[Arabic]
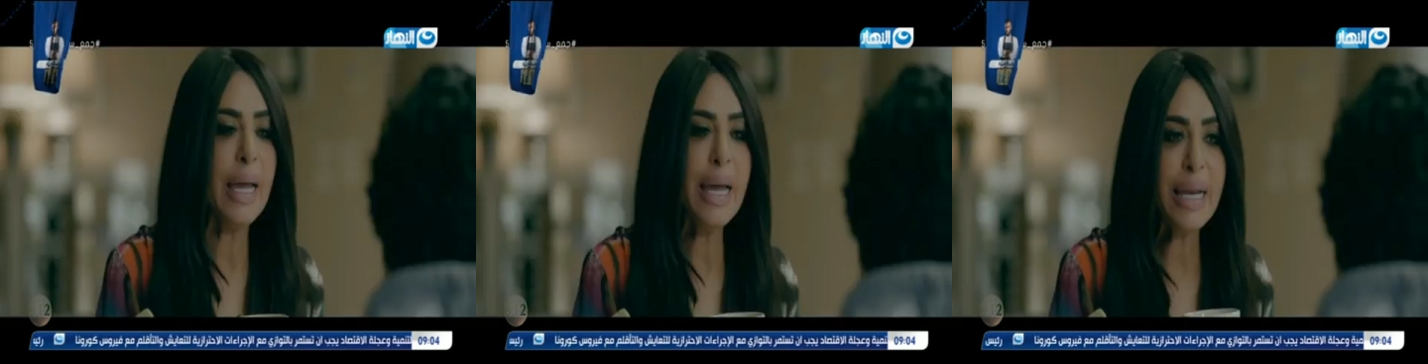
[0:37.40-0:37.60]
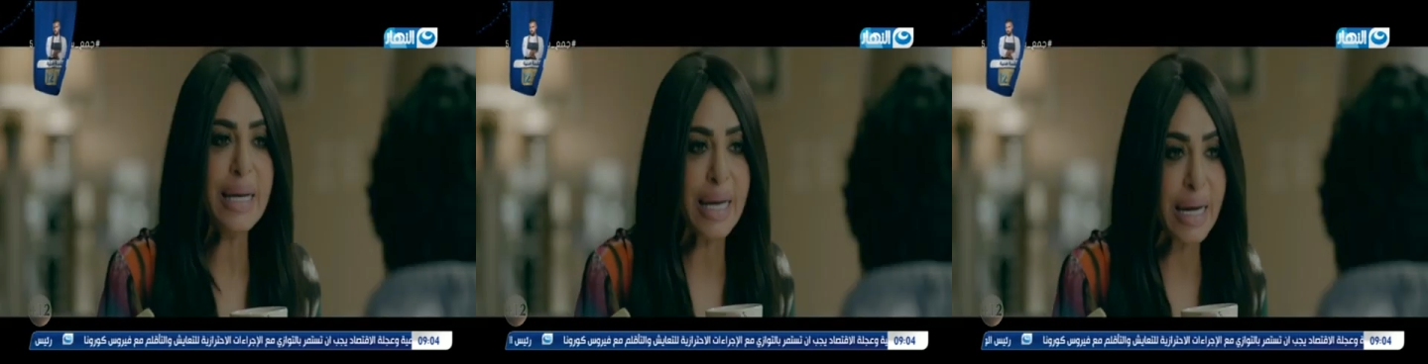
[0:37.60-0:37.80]

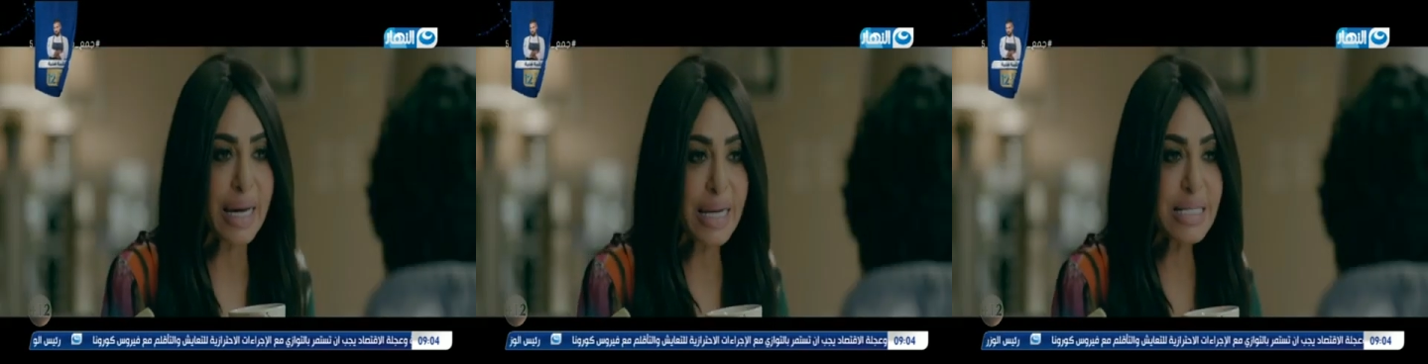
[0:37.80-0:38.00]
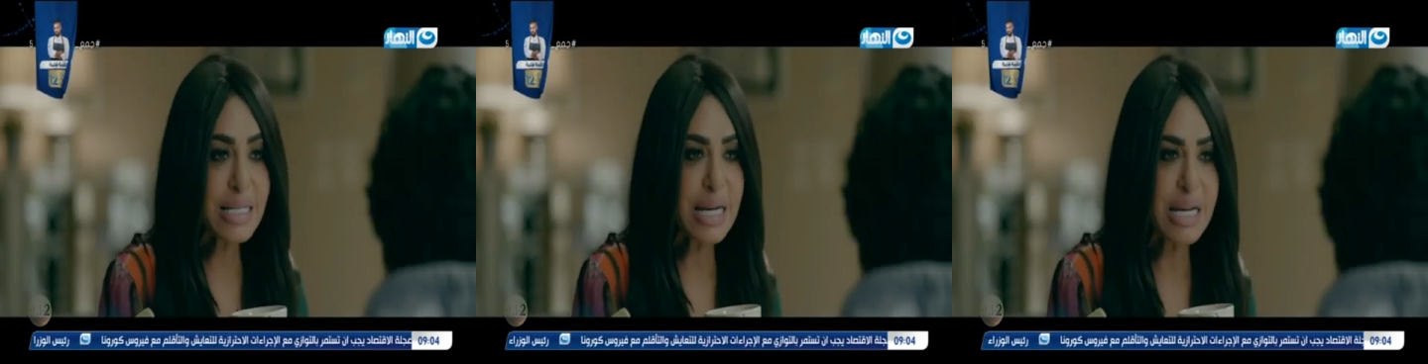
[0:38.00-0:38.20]
احنا
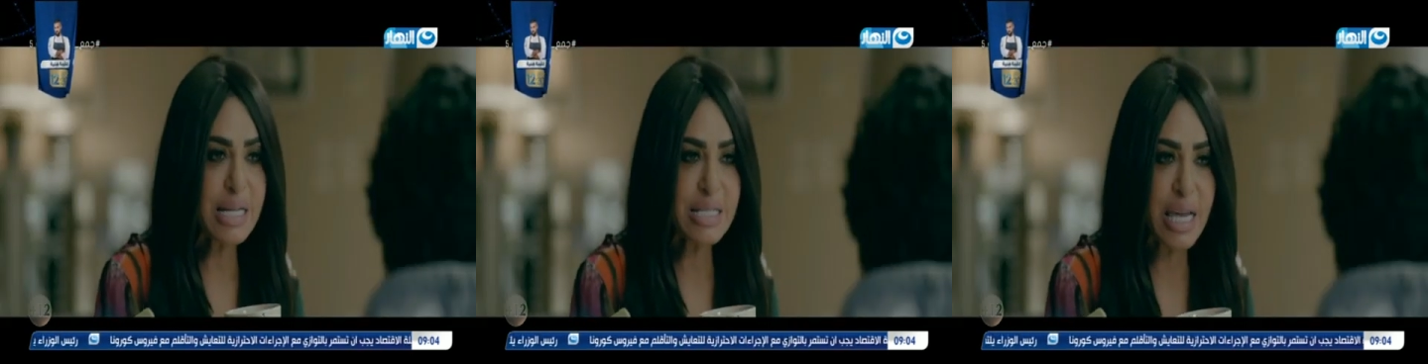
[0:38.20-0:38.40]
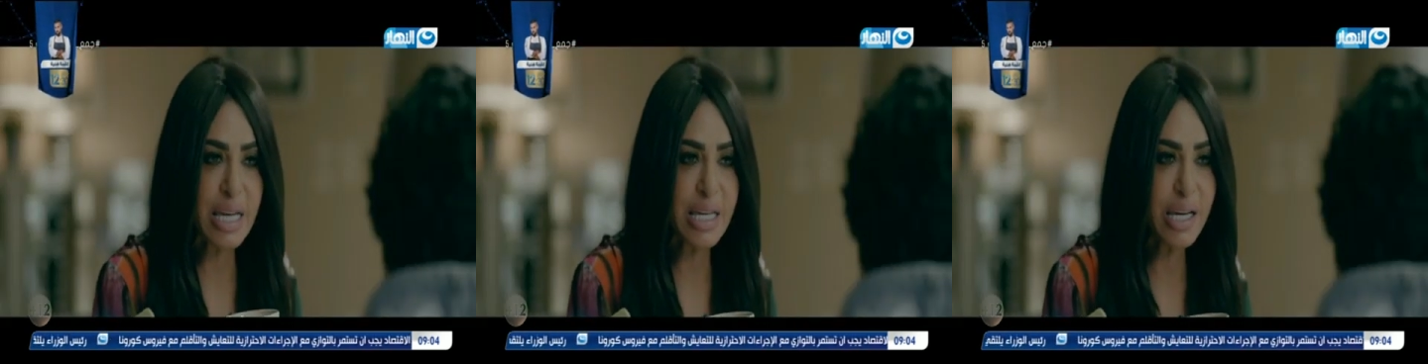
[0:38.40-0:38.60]
الناس اللي
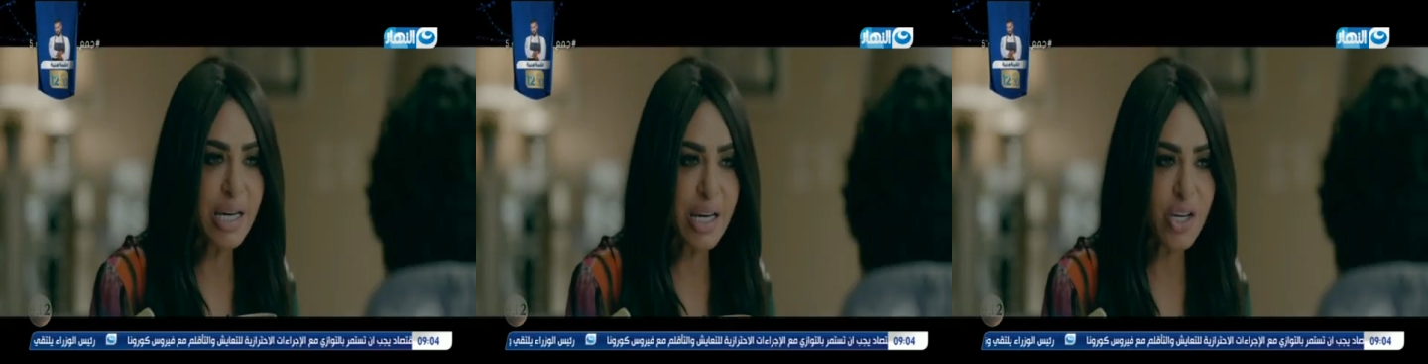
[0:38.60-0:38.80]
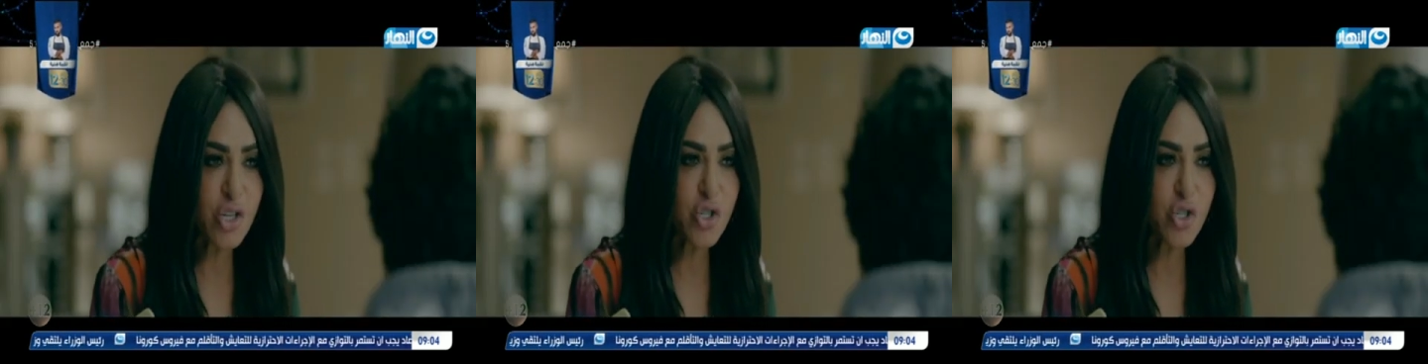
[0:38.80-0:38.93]
زينا يا